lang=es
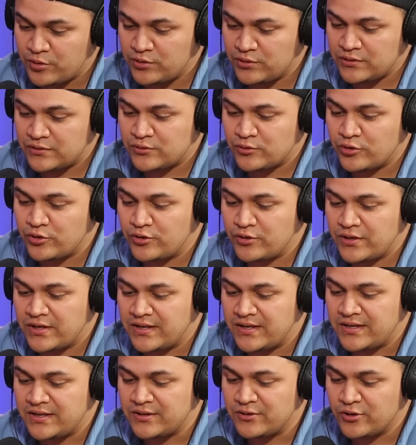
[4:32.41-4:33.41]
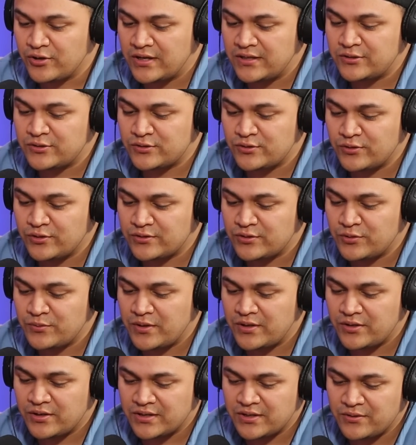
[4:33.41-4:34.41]
pero no te estoy eh, ignorando. estoy,
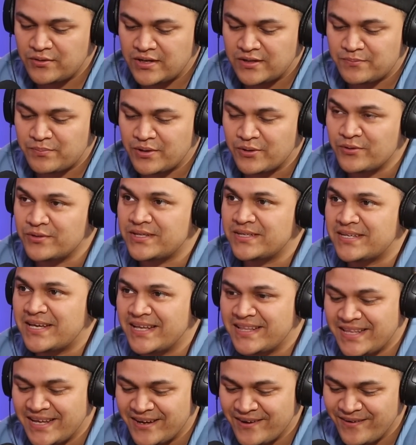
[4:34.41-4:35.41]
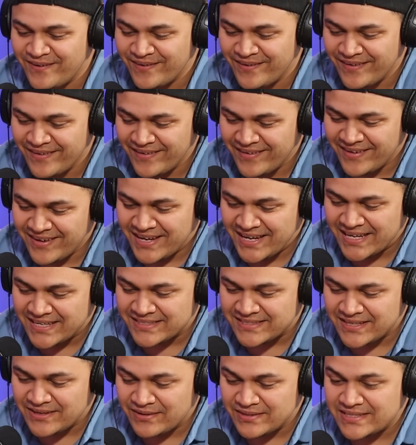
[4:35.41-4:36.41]
viendo aquí unas preguntas que tengo.
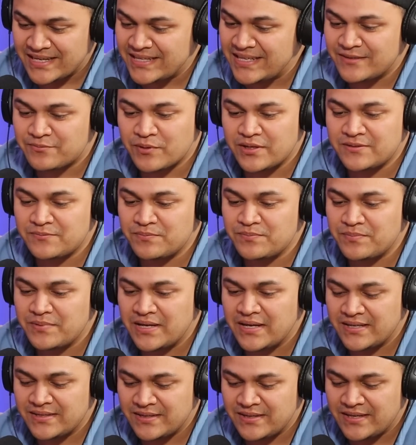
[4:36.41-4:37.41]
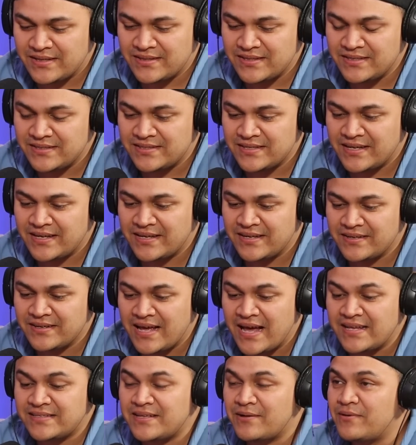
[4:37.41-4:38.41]
Este, es que después eh, eh, dicen,
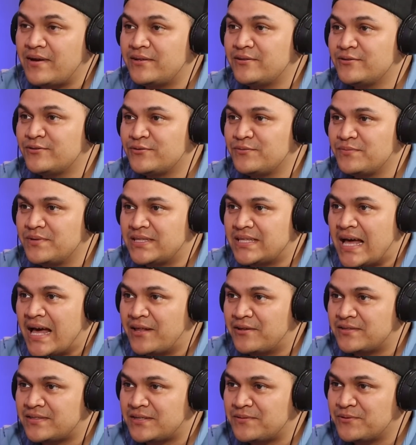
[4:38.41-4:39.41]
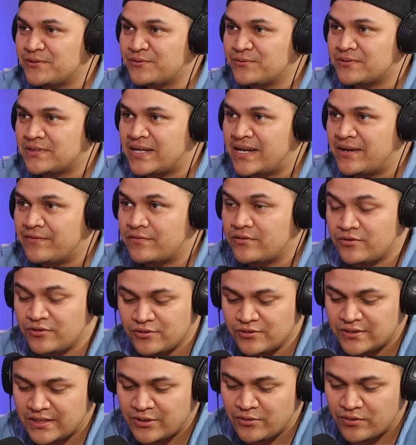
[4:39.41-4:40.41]
ah, está hablando tu invitado, estás viendo tu teléfono.
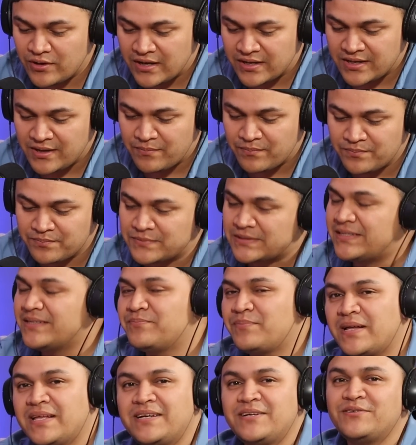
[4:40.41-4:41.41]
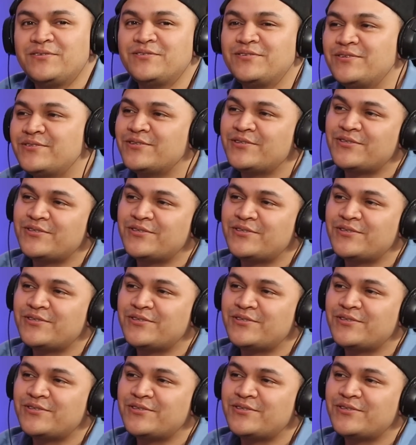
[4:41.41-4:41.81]
No, tengo aquí, padre,